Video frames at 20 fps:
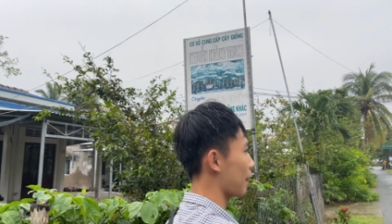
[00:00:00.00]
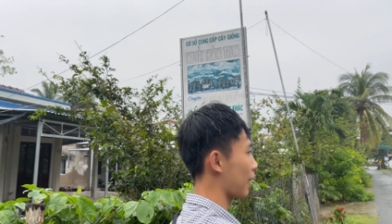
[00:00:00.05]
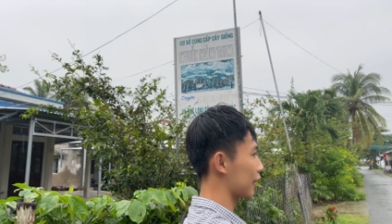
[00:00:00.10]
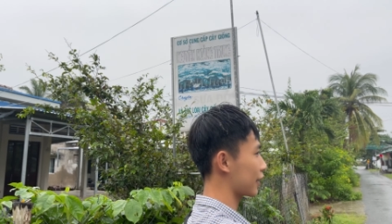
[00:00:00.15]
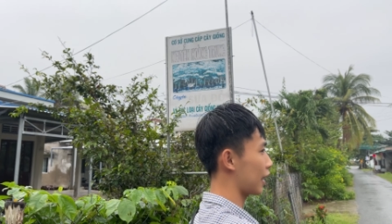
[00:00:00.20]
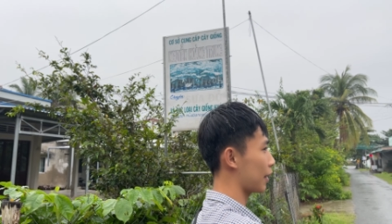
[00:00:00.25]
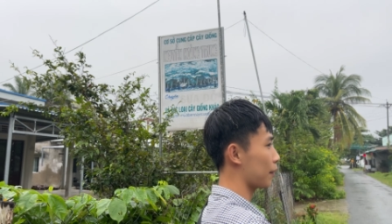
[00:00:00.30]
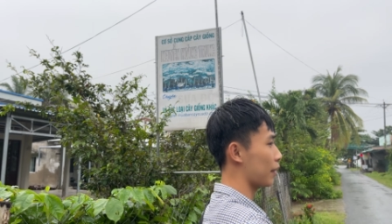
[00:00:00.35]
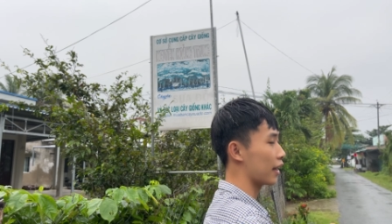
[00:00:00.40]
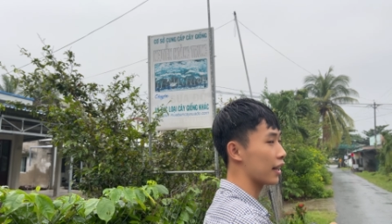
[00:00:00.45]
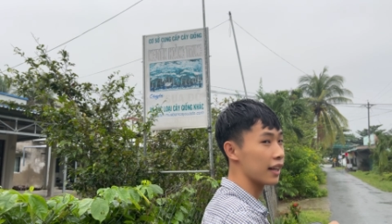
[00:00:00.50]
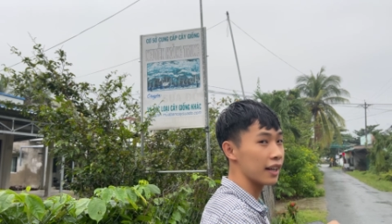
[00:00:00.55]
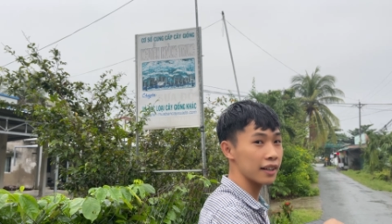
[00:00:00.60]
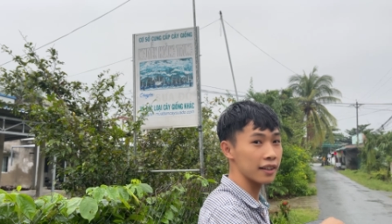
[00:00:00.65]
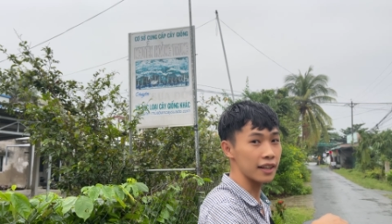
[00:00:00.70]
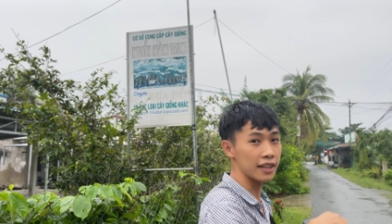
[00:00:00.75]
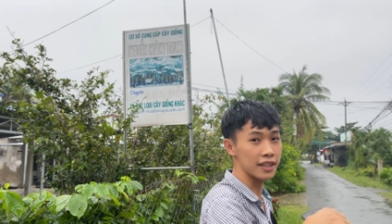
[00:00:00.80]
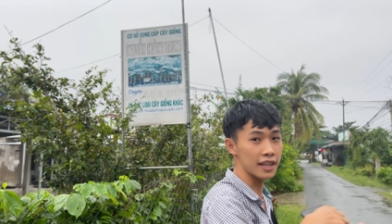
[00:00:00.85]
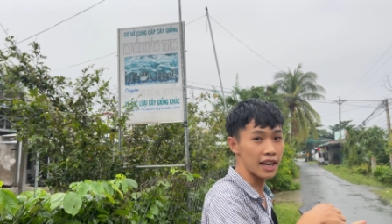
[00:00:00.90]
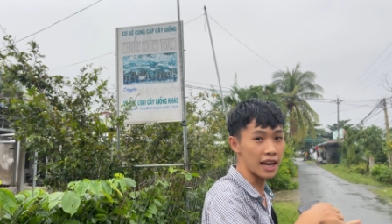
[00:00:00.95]
bạn xem nè.
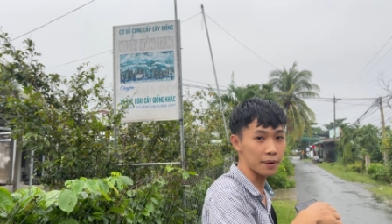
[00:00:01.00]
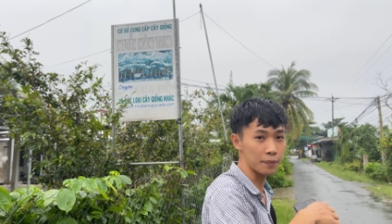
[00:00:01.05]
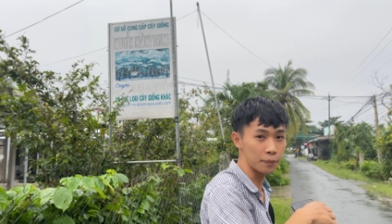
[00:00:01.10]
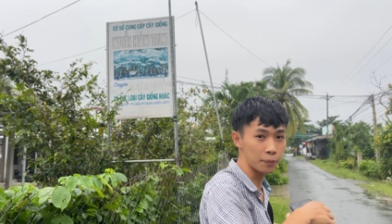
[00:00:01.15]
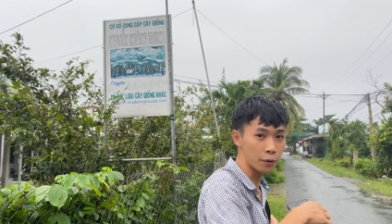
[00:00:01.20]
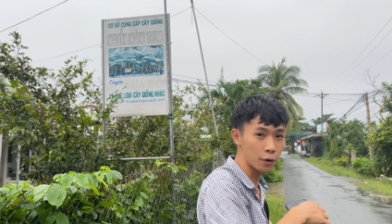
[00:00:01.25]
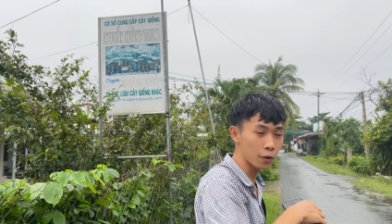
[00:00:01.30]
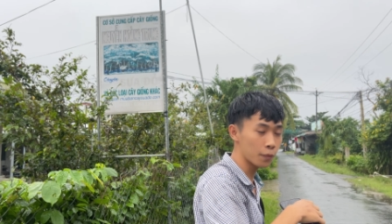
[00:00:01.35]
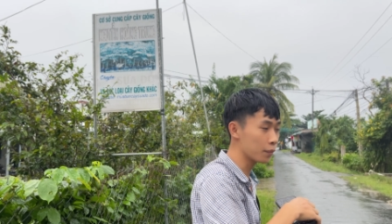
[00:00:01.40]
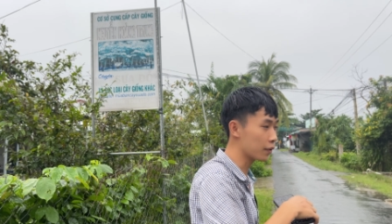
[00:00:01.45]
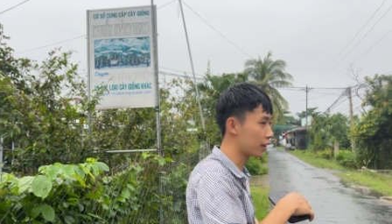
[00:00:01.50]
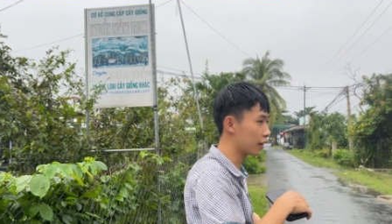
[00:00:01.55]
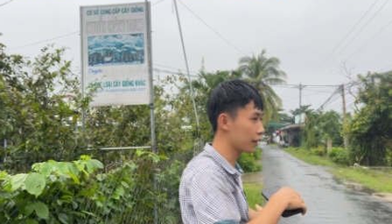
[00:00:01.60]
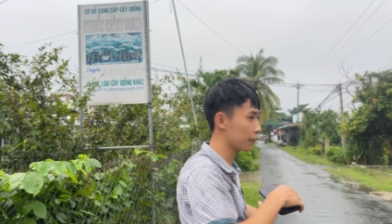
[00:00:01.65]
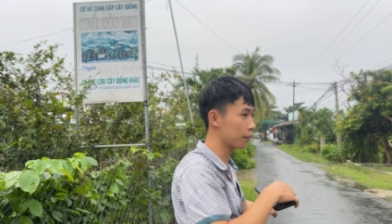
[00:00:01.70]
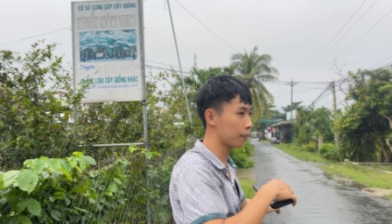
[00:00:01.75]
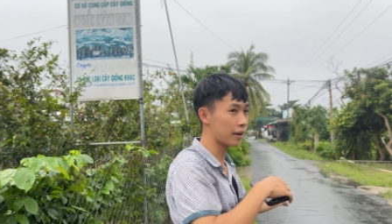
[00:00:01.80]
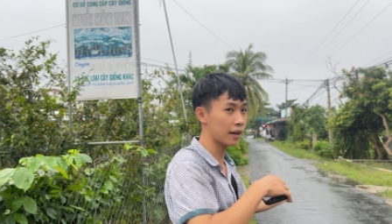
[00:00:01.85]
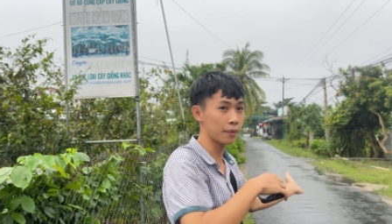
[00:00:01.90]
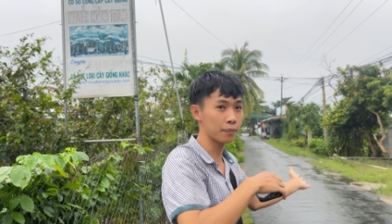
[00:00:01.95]
Đi về mình mua cũng được
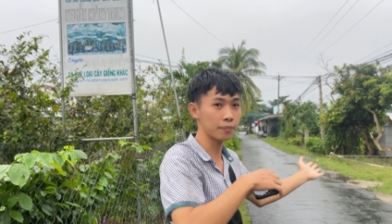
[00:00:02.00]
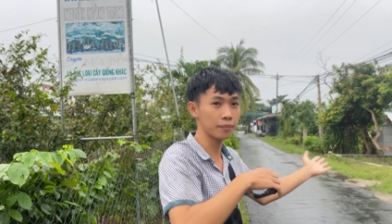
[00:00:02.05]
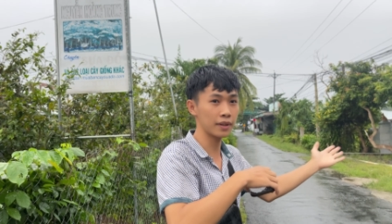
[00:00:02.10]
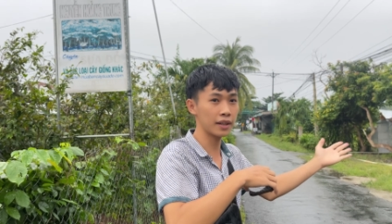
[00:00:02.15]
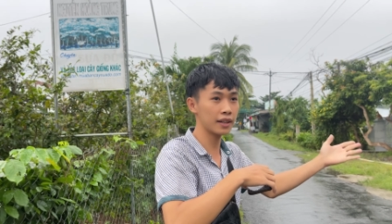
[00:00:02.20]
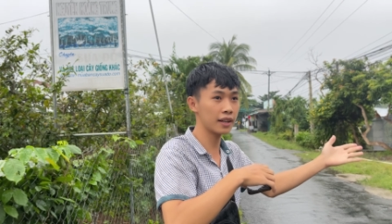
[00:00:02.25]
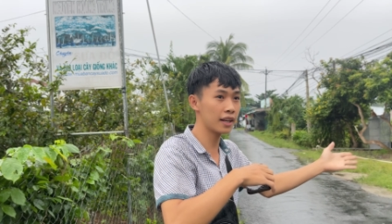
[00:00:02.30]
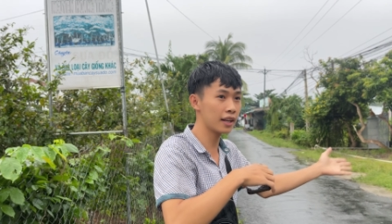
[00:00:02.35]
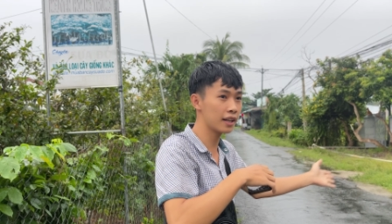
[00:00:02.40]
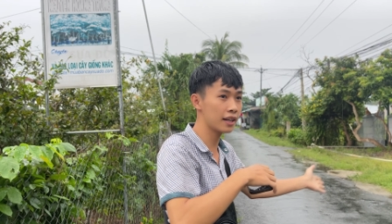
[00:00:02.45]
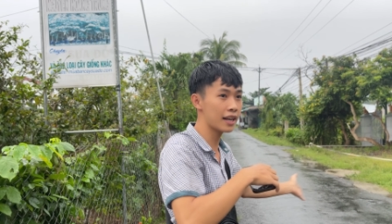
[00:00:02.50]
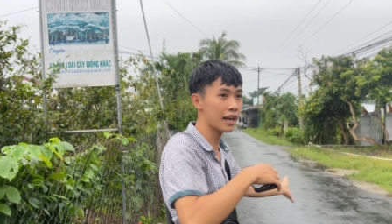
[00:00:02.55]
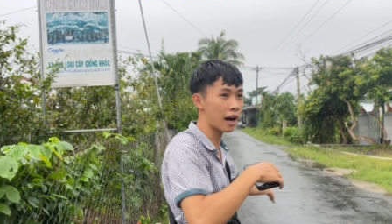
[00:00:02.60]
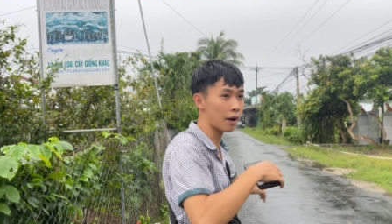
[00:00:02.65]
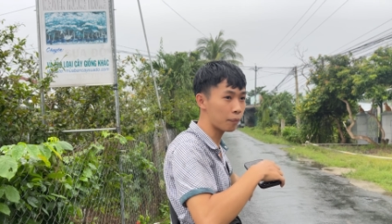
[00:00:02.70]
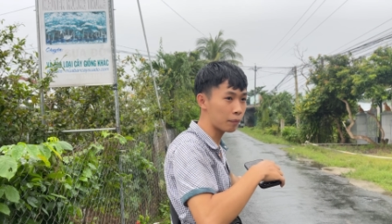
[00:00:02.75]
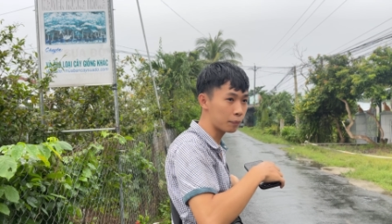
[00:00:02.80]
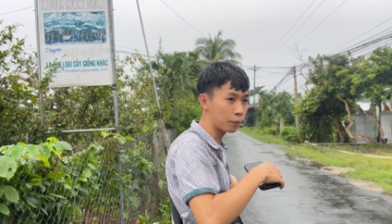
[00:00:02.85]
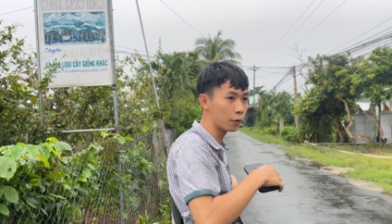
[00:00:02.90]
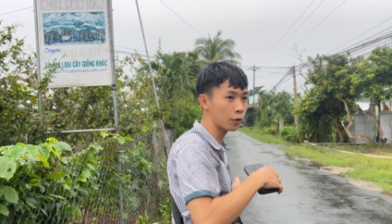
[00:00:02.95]
mà đi đi, đi
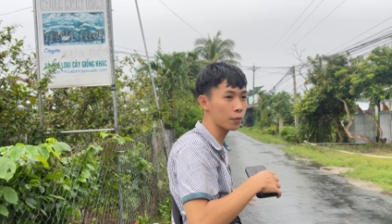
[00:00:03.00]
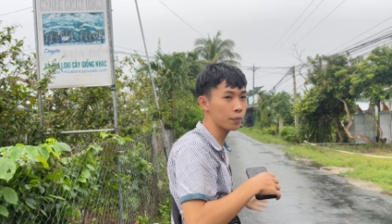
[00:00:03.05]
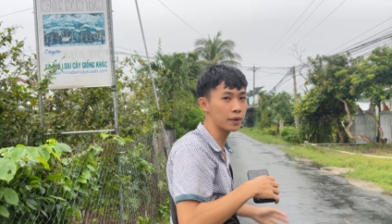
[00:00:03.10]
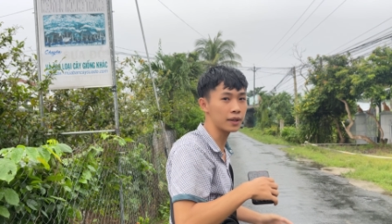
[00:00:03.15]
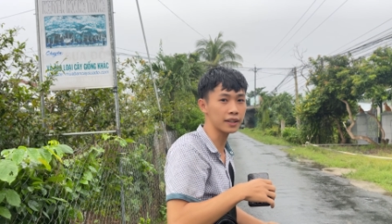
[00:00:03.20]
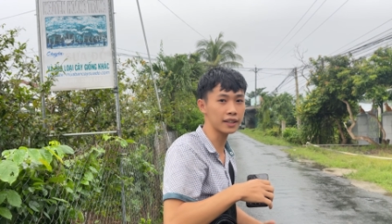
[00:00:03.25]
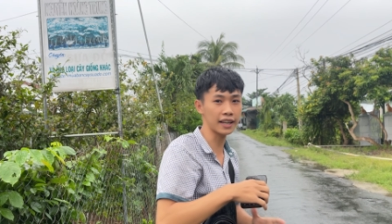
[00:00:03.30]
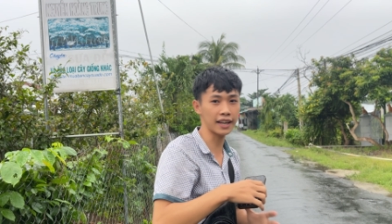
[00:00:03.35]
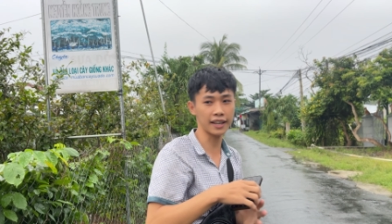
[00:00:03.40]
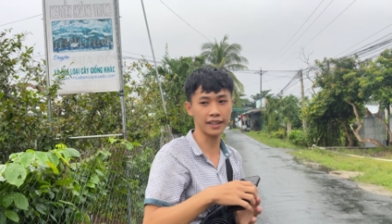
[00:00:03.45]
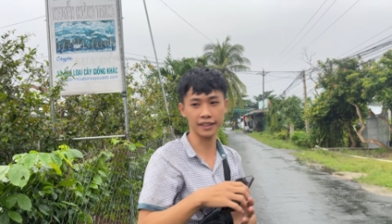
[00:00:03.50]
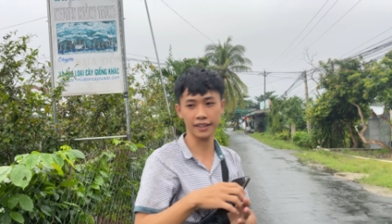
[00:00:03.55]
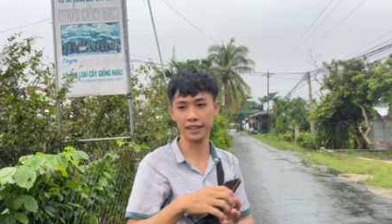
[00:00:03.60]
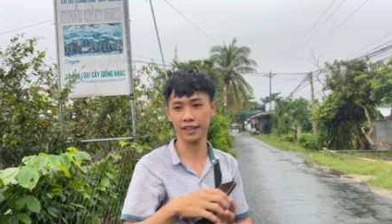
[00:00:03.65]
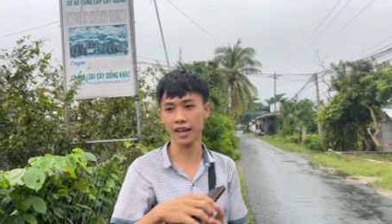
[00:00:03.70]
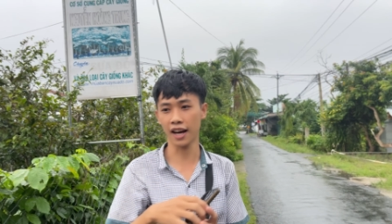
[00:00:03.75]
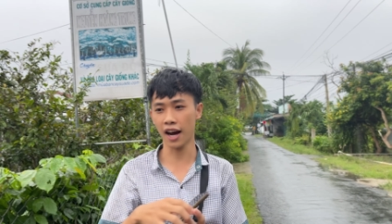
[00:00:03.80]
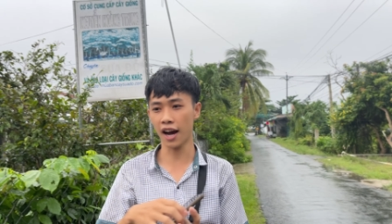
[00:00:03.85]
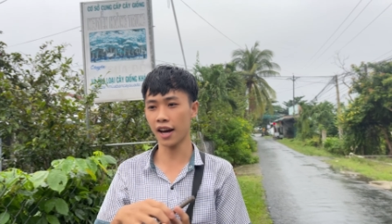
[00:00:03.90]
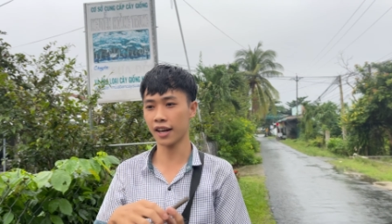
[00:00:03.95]
học mình mua cũng được nha.
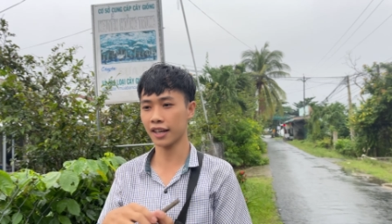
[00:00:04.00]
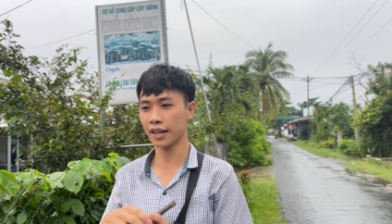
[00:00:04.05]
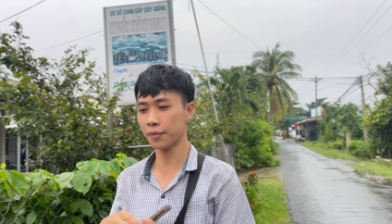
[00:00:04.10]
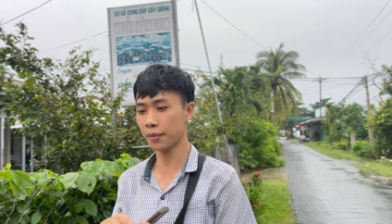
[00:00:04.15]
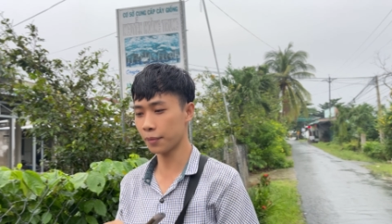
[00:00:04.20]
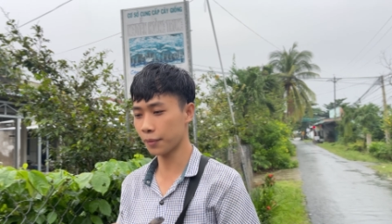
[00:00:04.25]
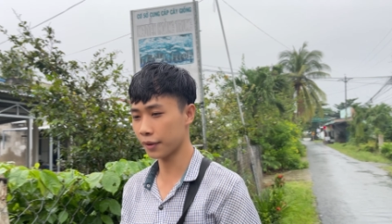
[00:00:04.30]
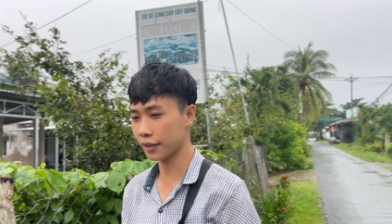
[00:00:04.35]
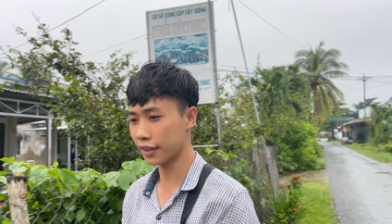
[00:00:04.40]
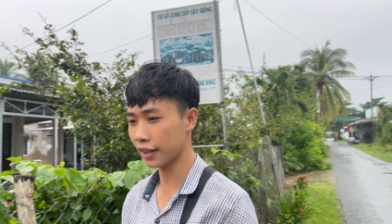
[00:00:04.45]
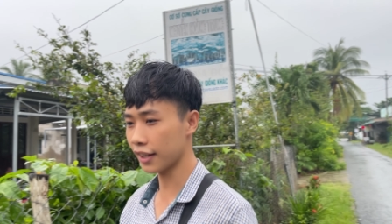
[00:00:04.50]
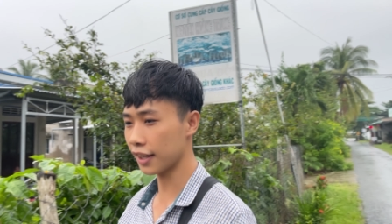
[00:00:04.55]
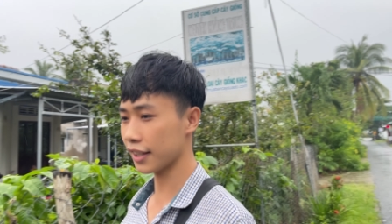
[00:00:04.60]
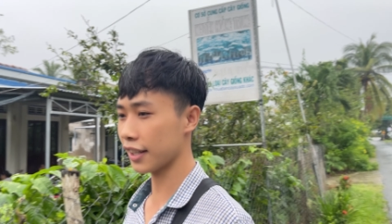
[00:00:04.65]
Rồi cảm ơn mọi người rất là